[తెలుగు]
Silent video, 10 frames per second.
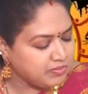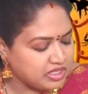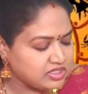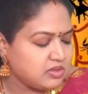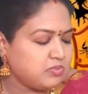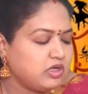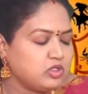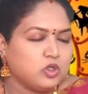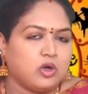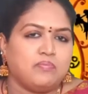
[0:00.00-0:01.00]
ప్రస్తుతం ఉన్న
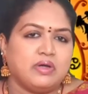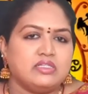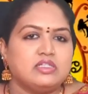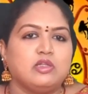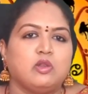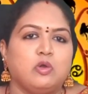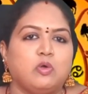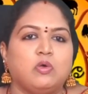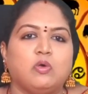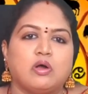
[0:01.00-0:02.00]
జాబ్
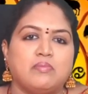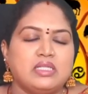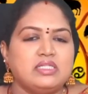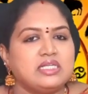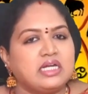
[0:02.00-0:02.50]
పరిస్థితుల్లో ఒక మంచి